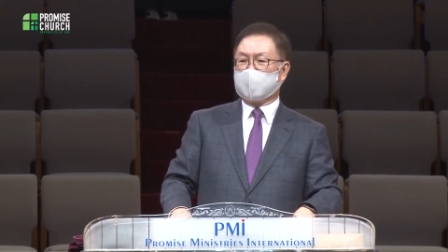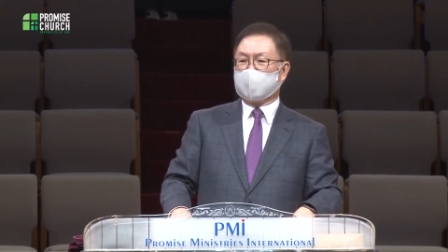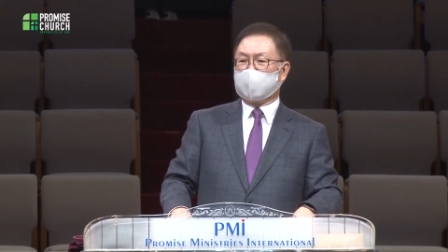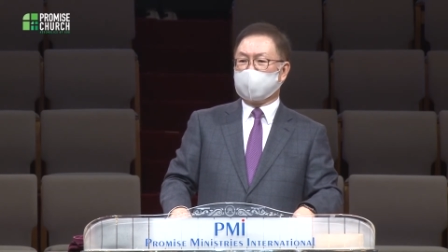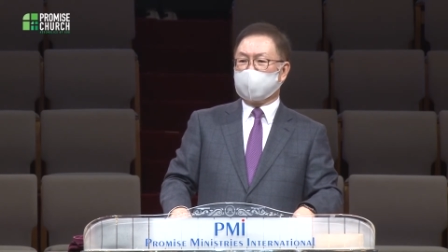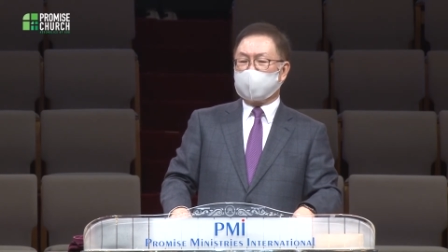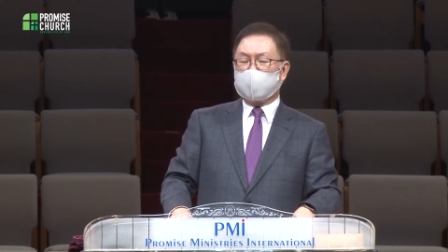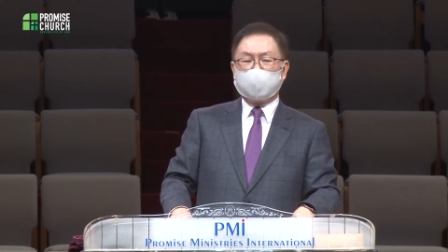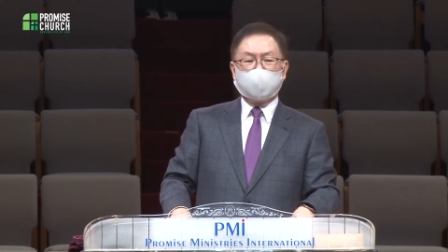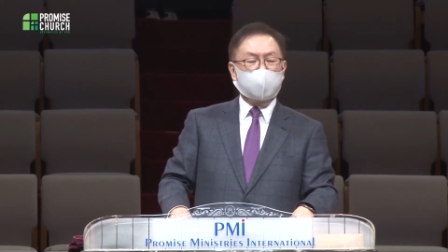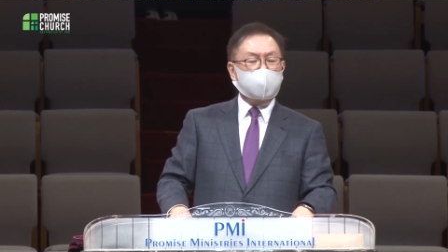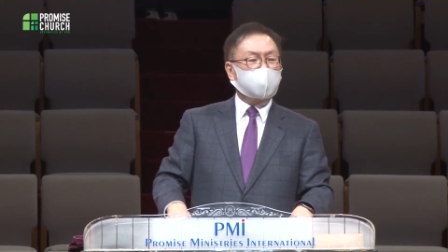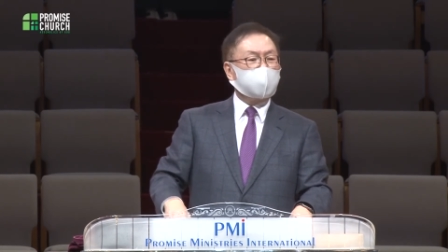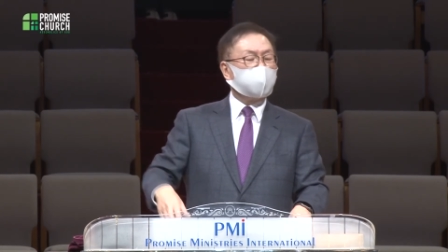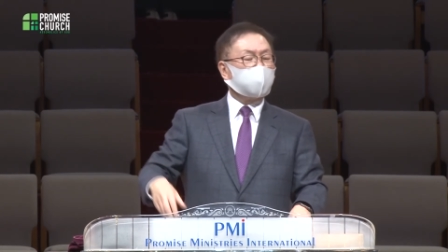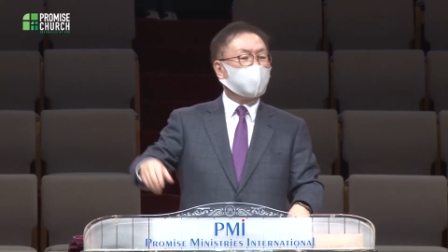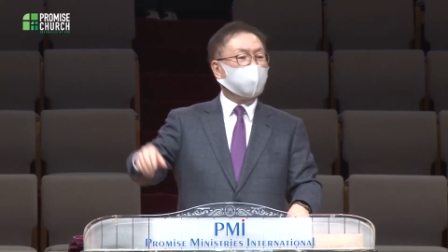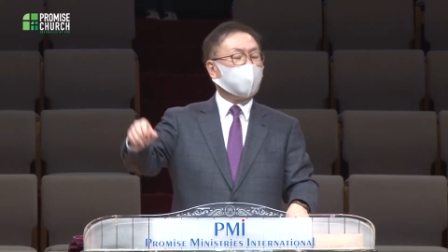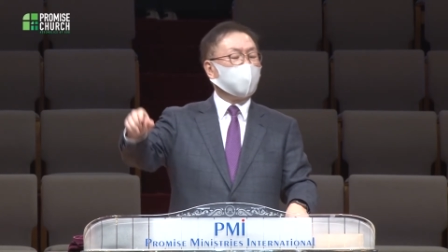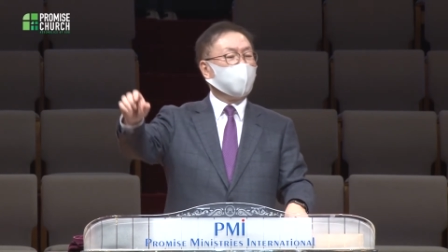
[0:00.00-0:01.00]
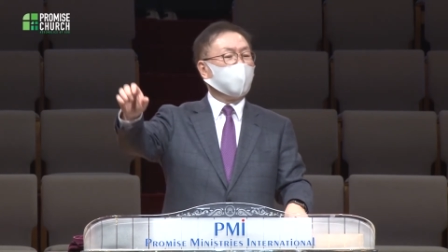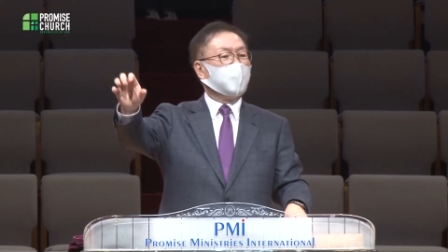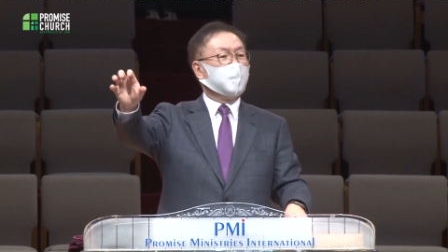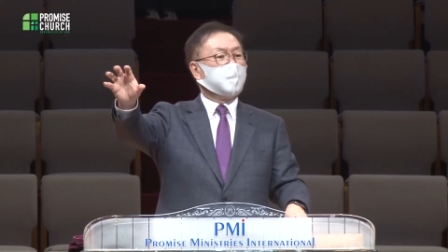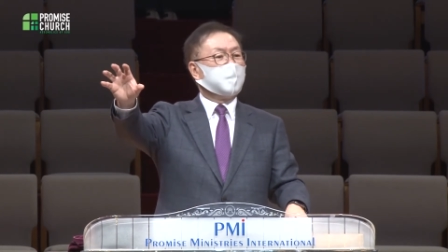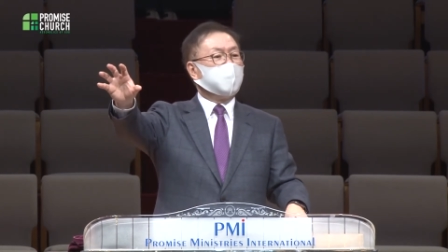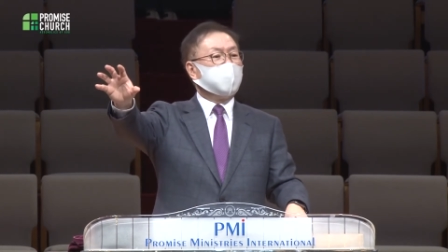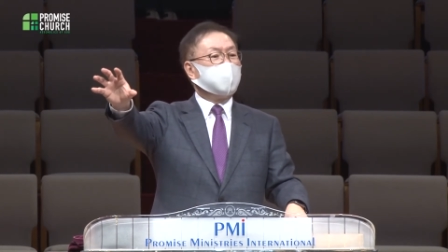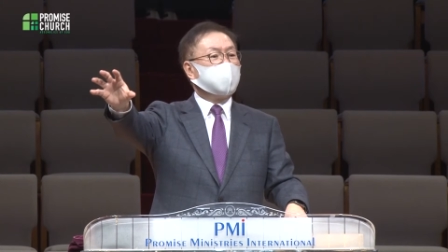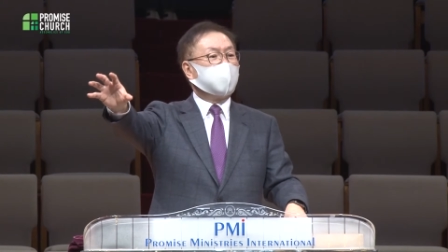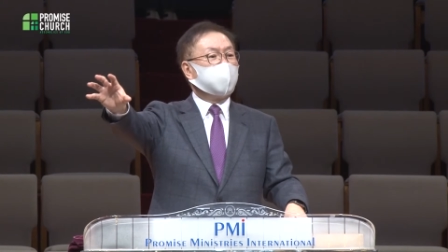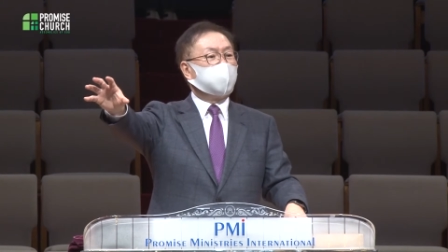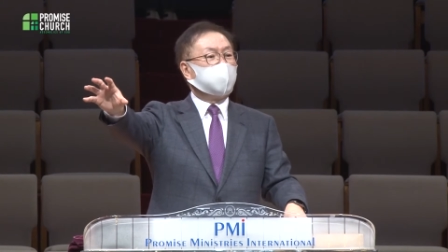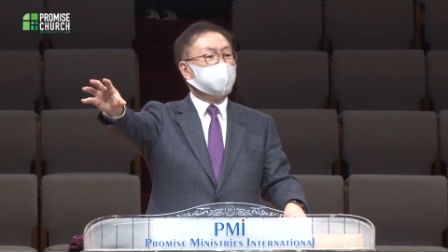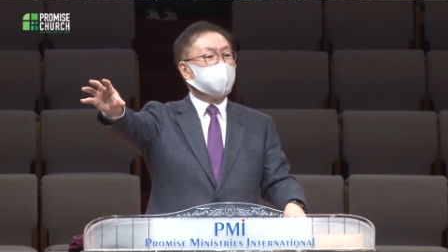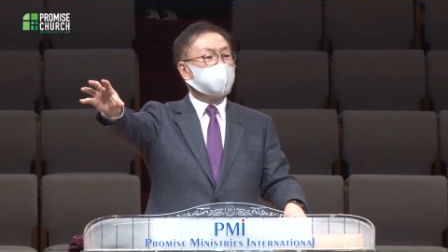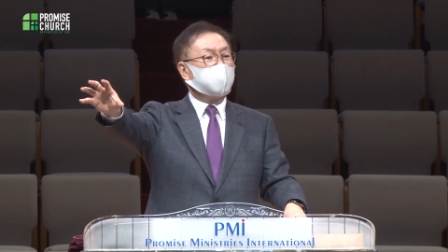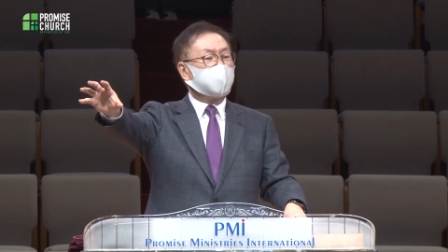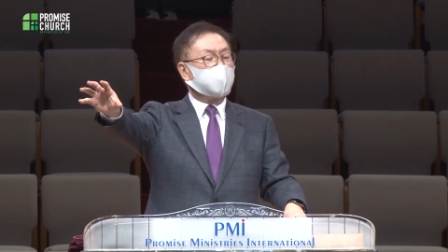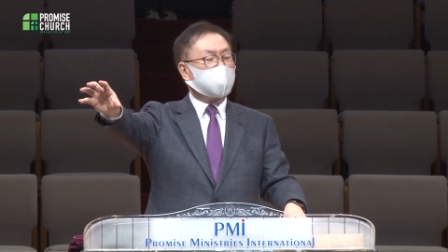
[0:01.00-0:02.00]
그리고 무심코 이제
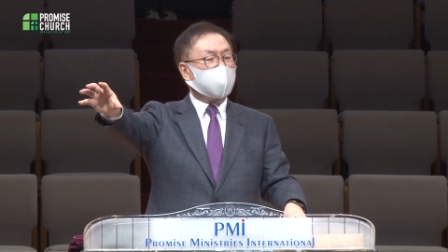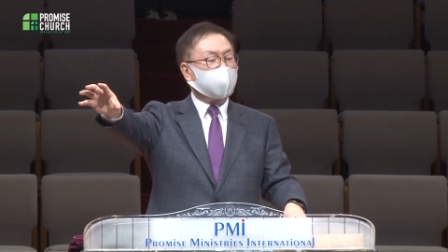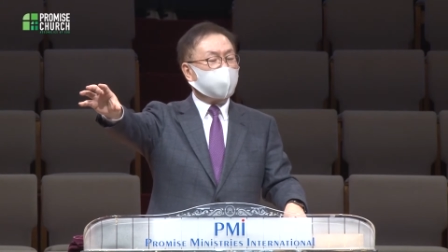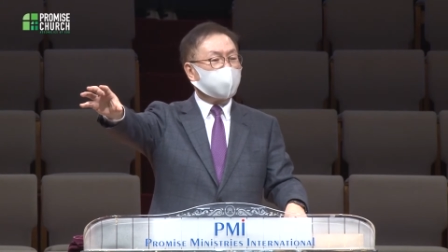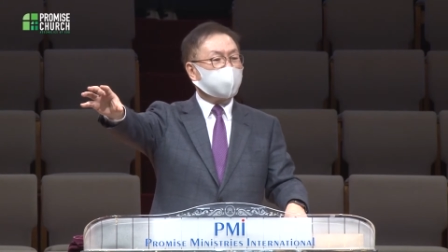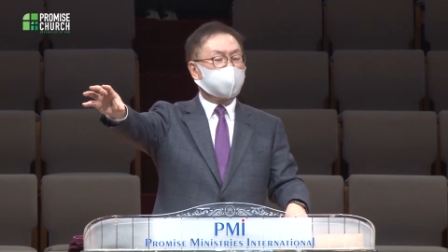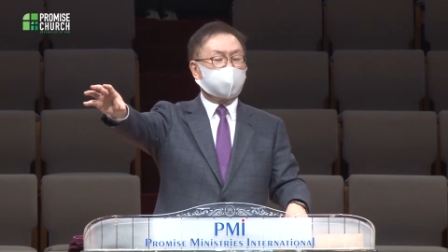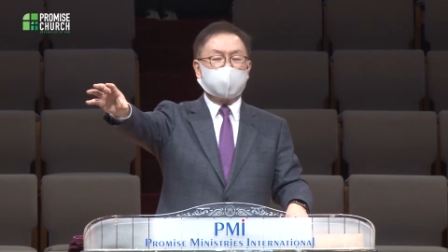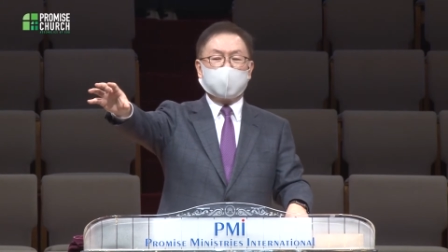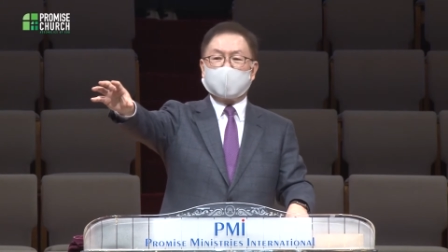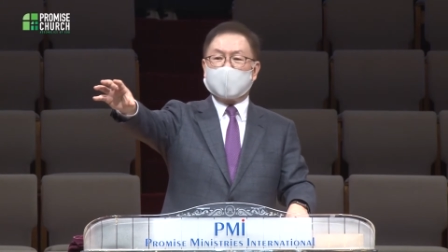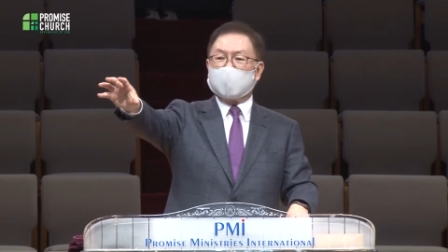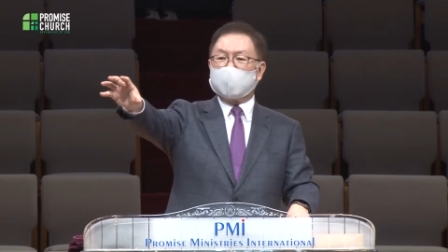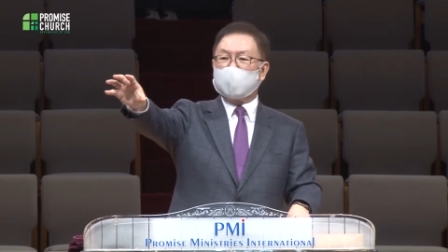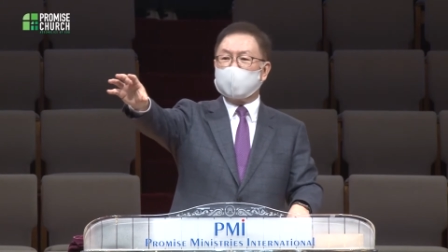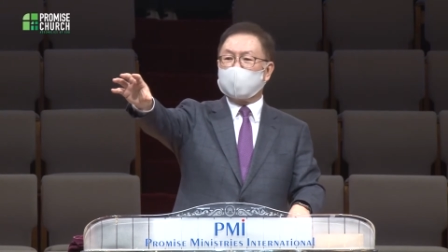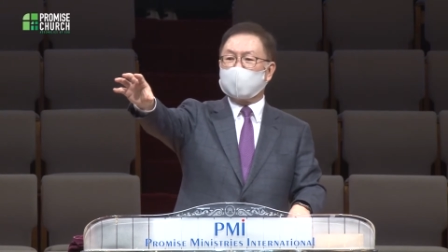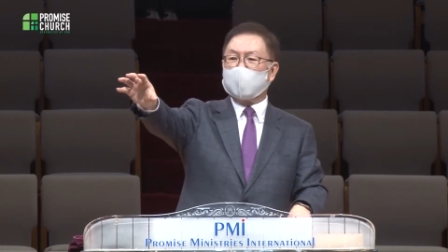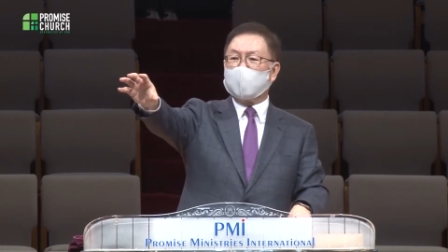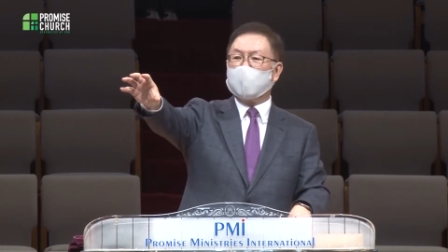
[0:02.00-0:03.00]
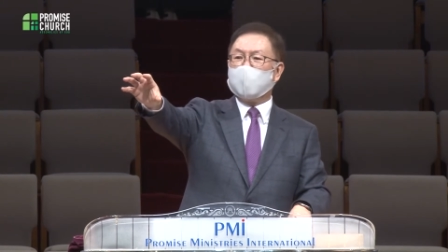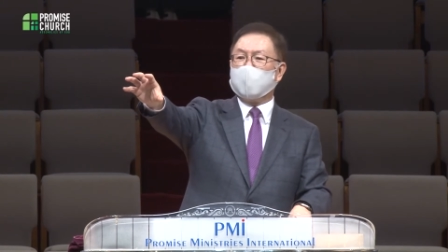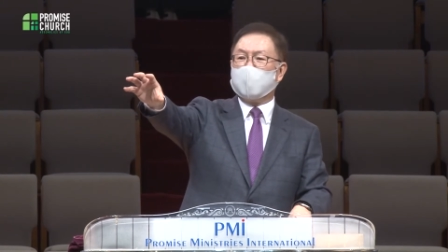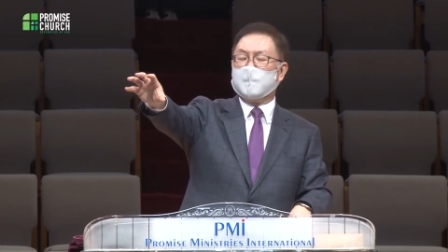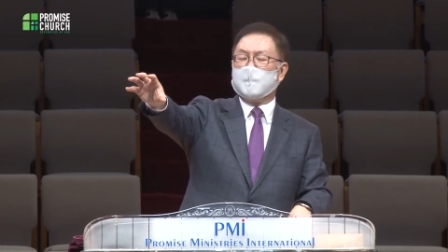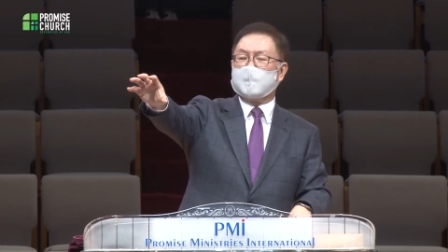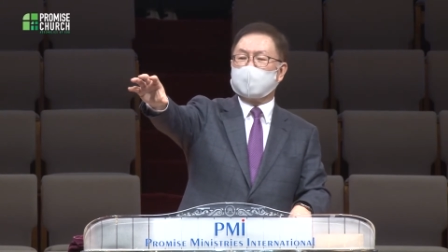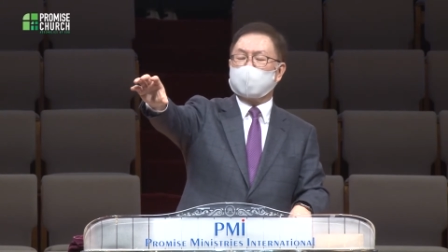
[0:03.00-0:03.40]
차로 들어가려고